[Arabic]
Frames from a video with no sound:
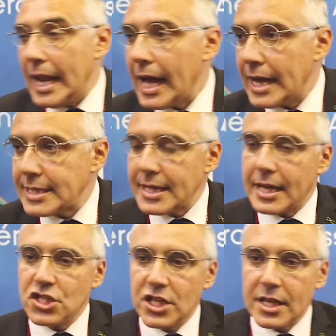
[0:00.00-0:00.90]
لا
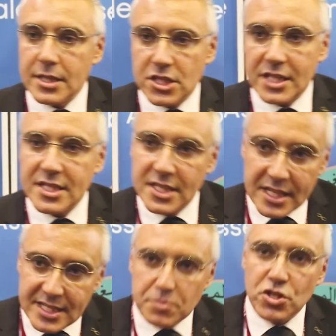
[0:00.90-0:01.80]
الشق الشق
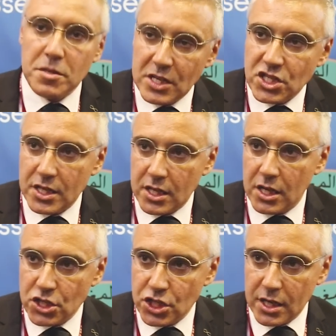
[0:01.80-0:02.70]
التسييري تيمشي مع الشق
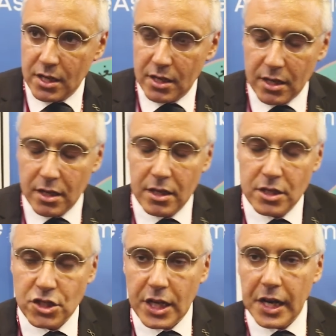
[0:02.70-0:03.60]
الشق
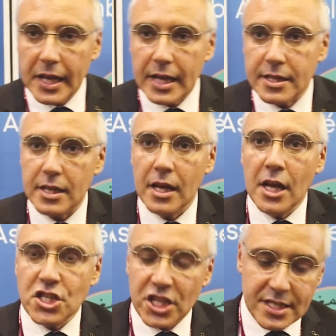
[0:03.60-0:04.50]
الشق الرياضي
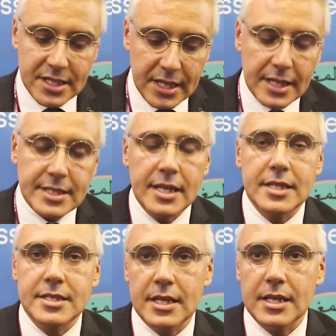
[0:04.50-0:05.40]
الشق التسييري
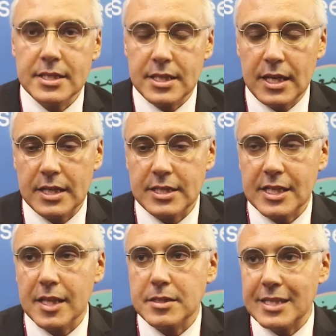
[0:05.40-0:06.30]

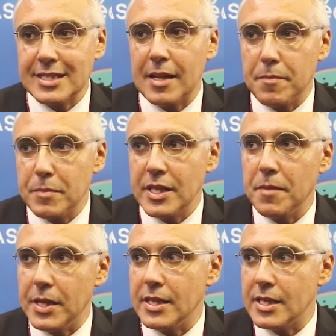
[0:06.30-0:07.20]
تيطلب
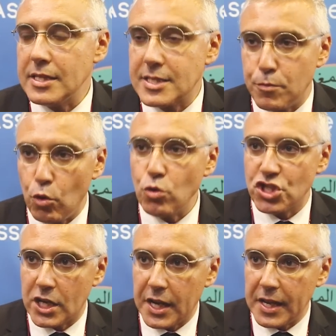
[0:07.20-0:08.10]
منا باننا نتبعوا
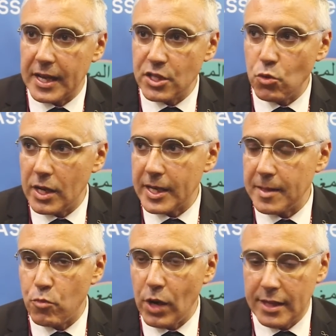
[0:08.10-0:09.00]
الشق الرياضي
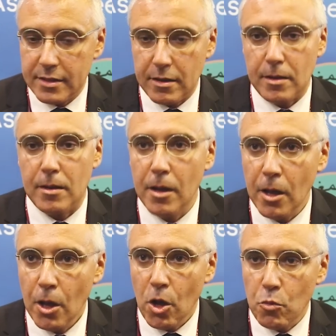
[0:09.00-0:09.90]
ولكن بواحد
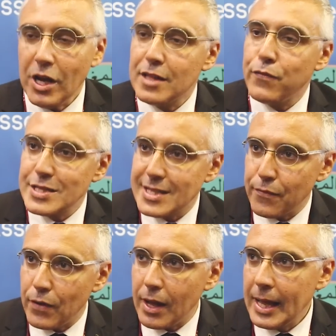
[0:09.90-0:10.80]
بواحد
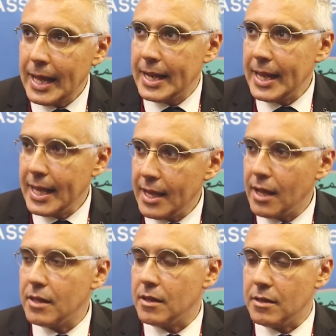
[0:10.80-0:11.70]
الفلسفه اللي
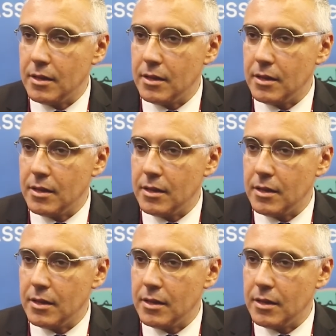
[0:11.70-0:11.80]
هي